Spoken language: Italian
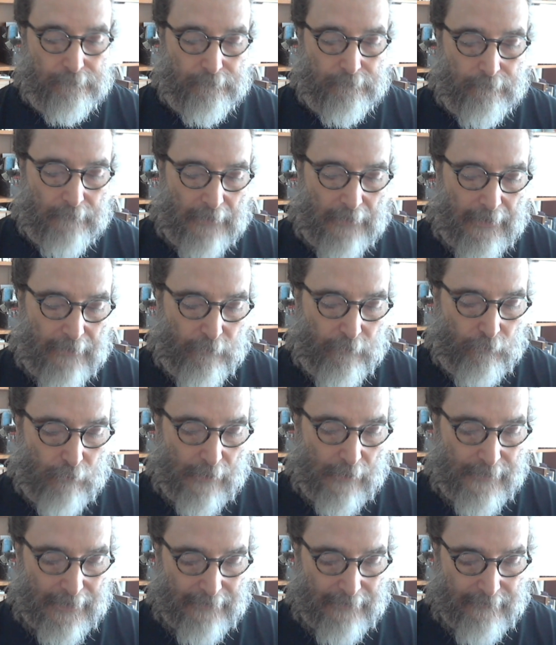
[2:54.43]
è su
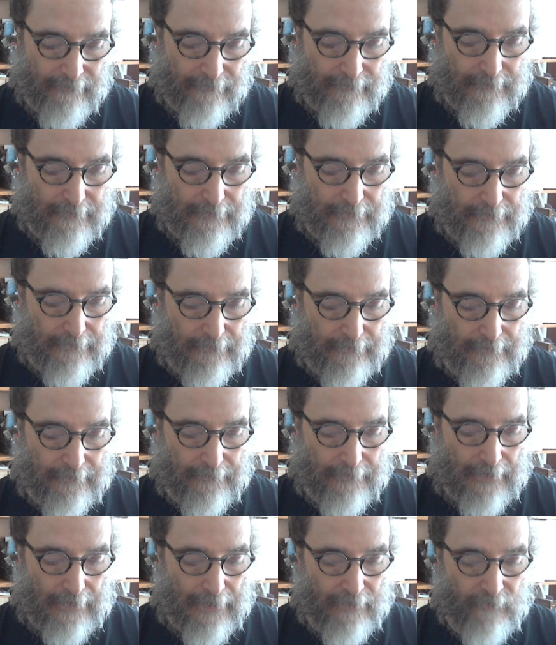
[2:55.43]
analisi
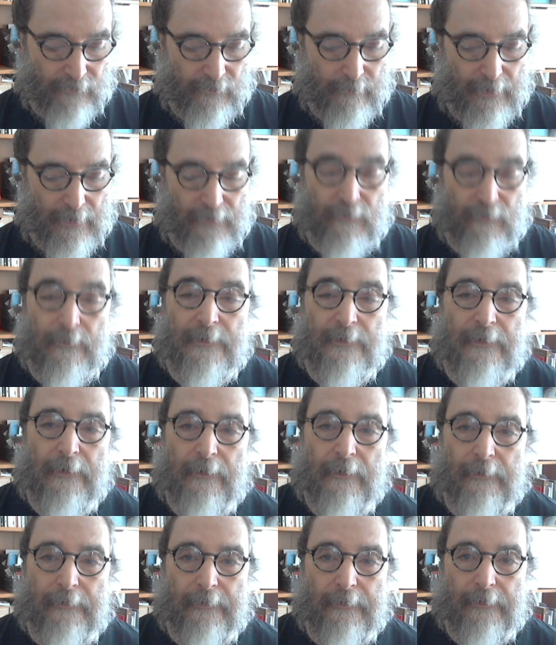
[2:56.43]
e algebra e geometria
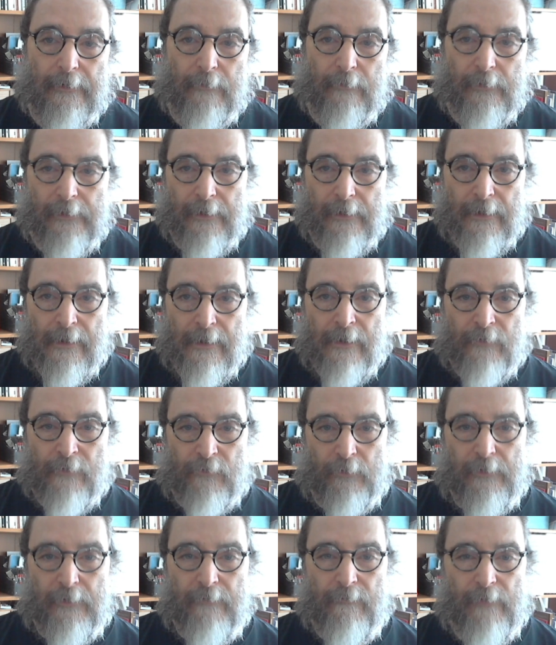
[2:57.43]
analitica, quindi c'è
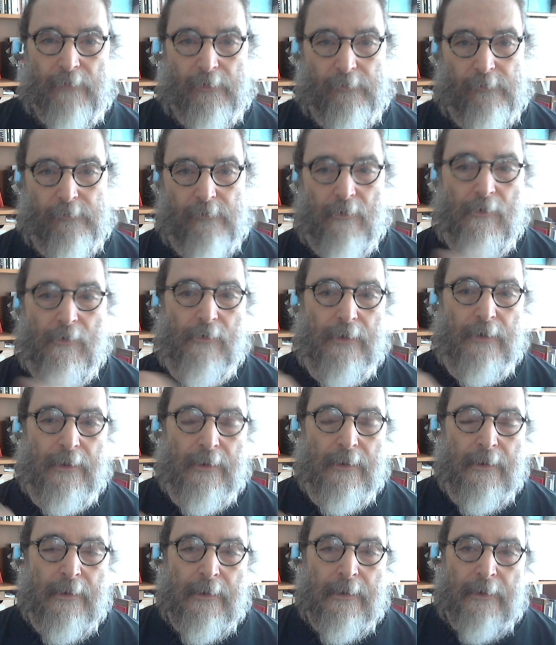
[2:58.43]
un'inversione
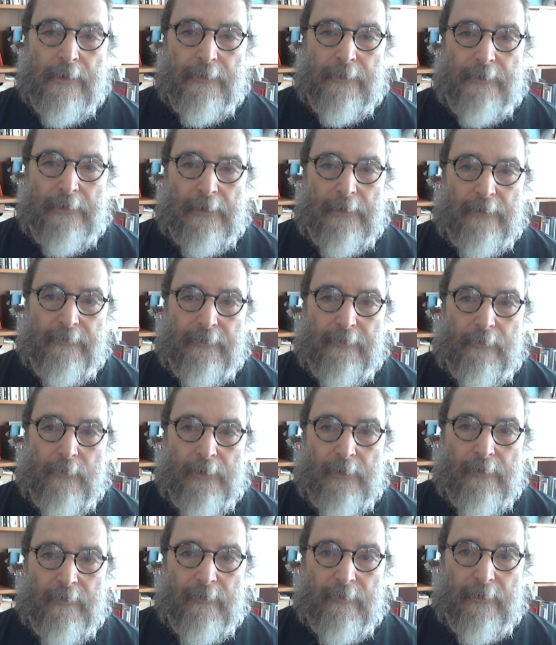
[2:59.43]
nella
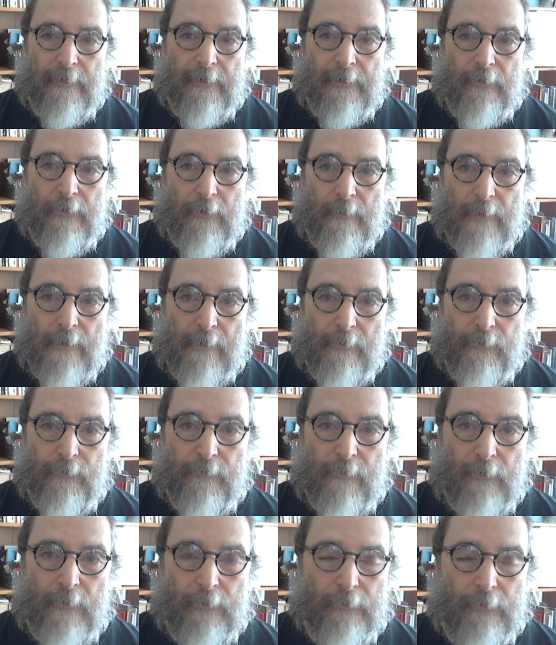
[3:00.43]
sequenza che noi abbiamo
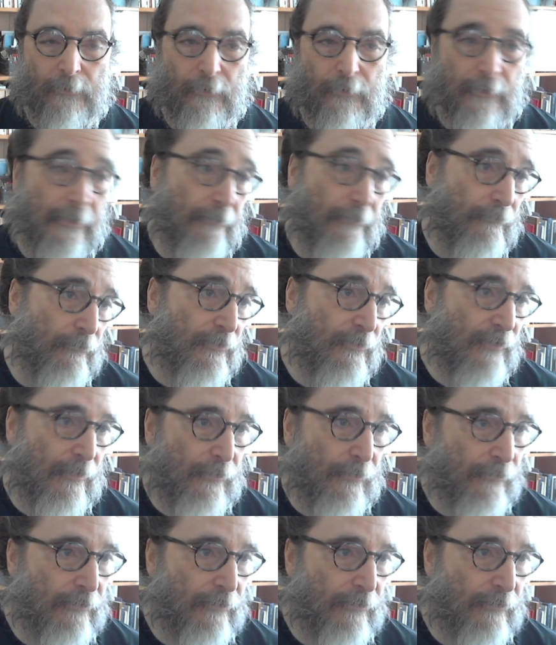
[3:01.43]
svolto, che diciamo di